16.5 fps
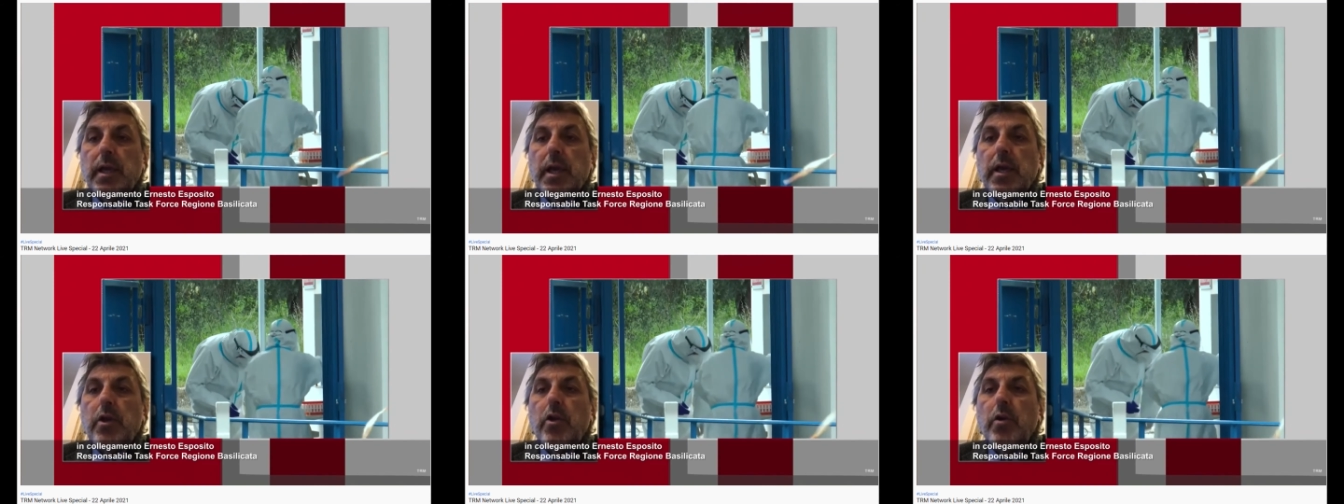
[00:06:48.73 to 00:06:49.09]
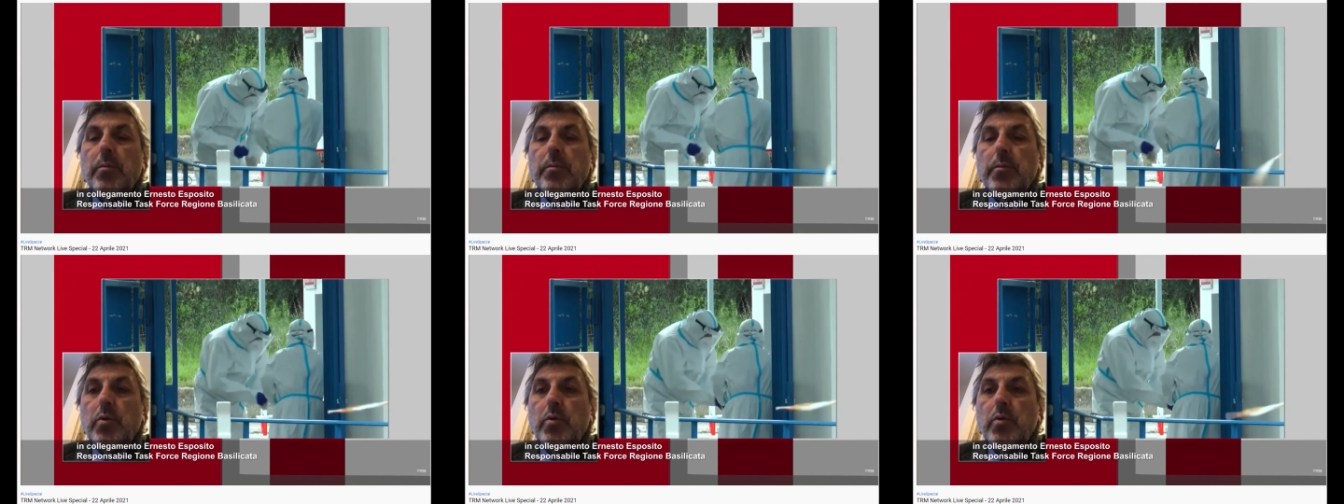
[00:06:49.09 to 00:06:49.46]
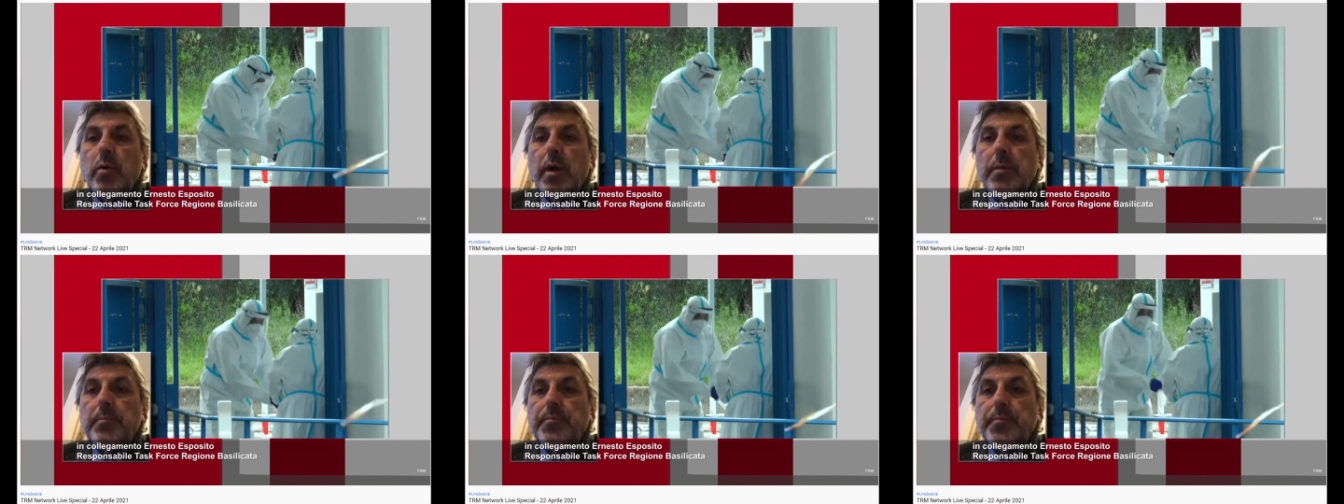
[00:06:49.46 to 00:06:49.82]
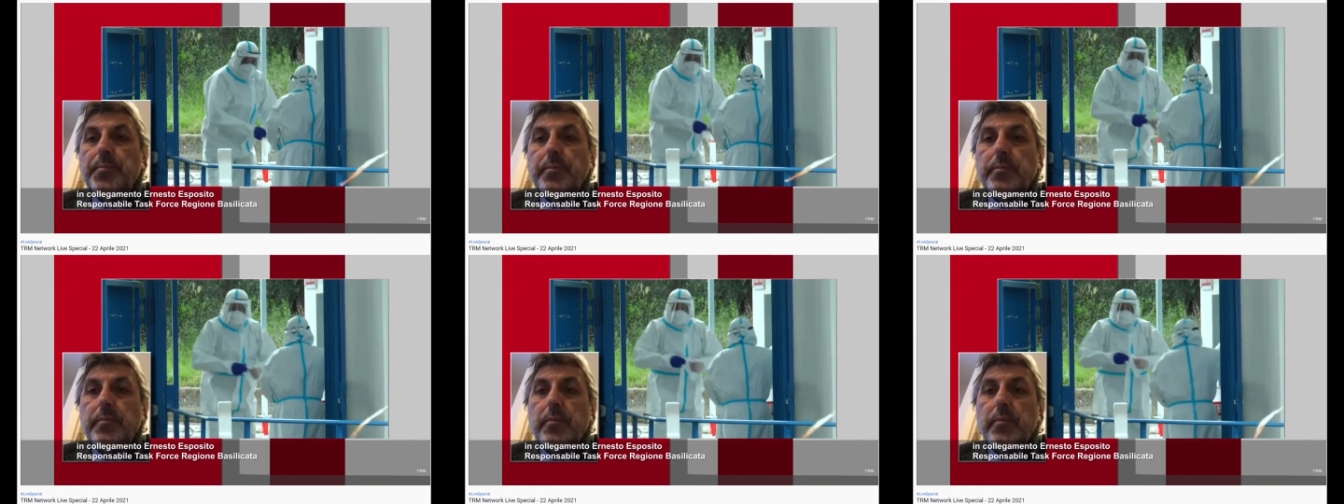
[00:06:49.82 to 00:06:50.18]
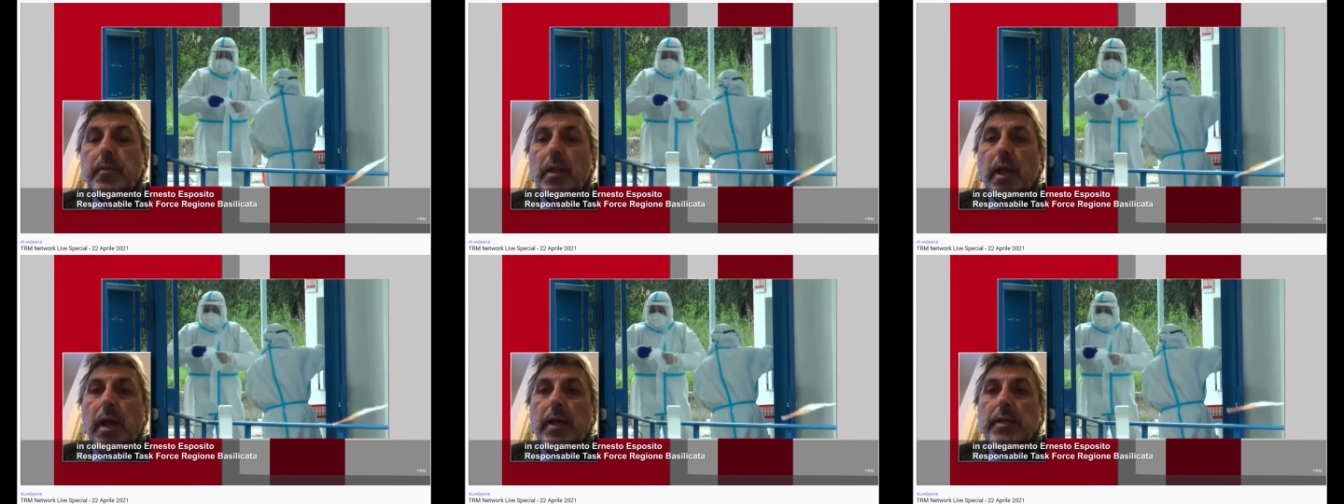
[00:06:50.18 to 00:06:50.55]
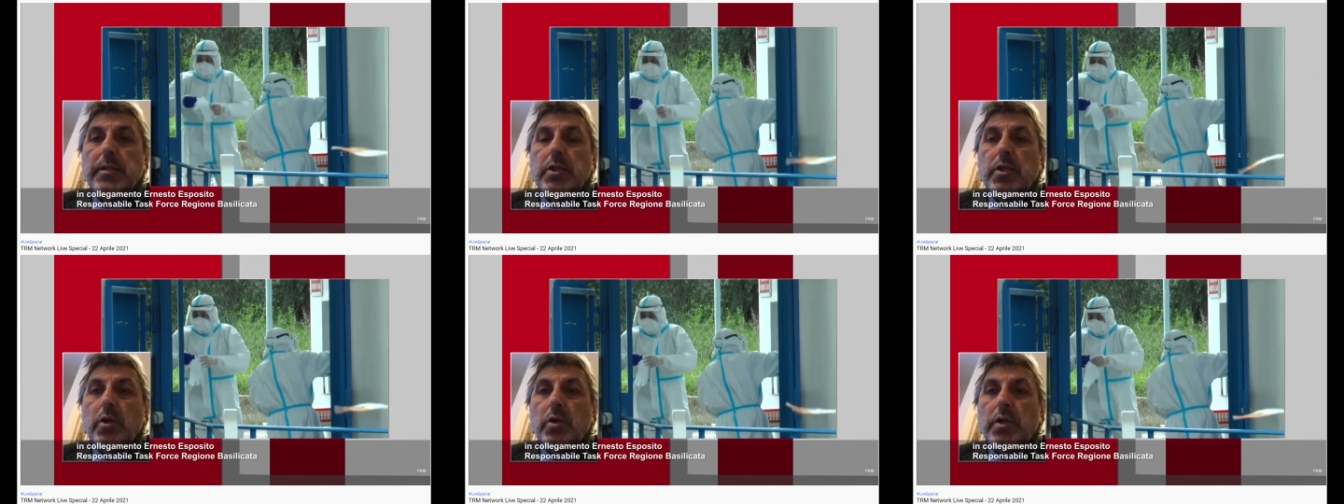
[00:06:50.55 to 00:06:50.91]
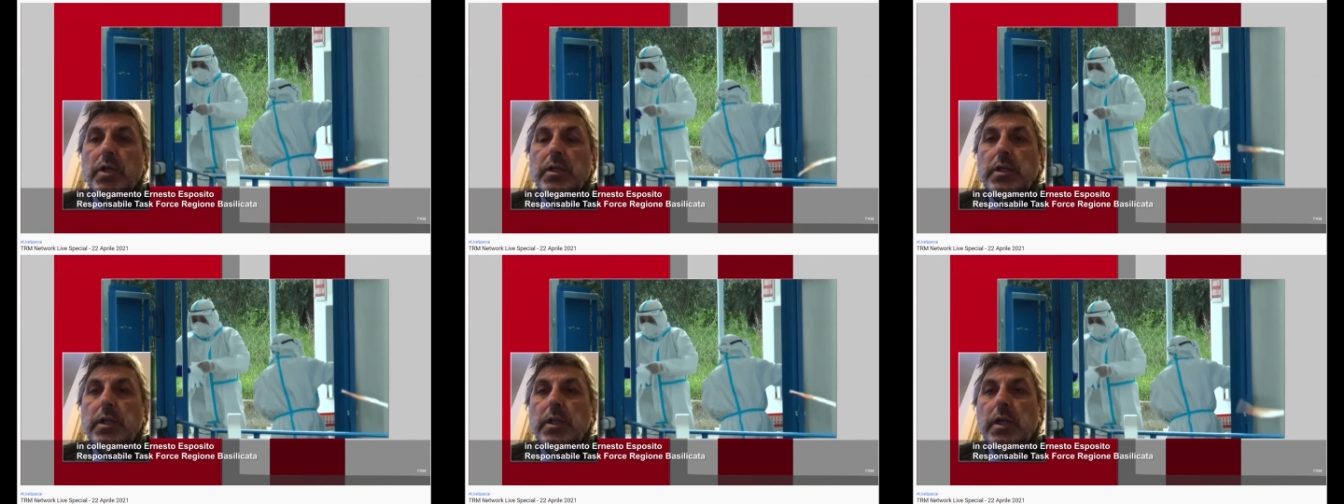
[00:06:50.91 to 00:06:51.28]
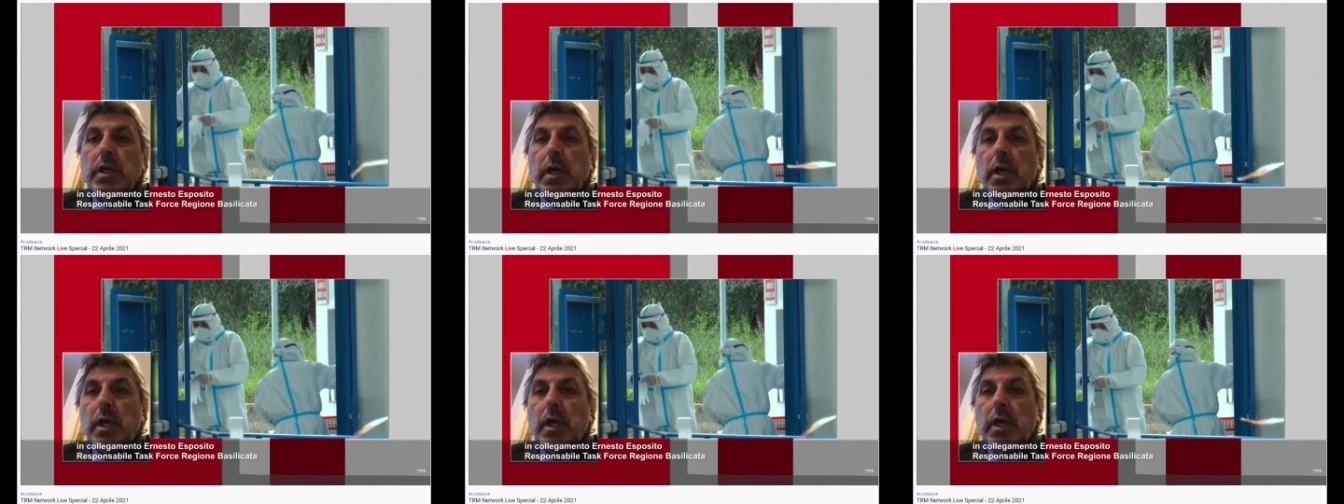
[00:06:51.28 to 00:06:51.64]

e comunque azioni di,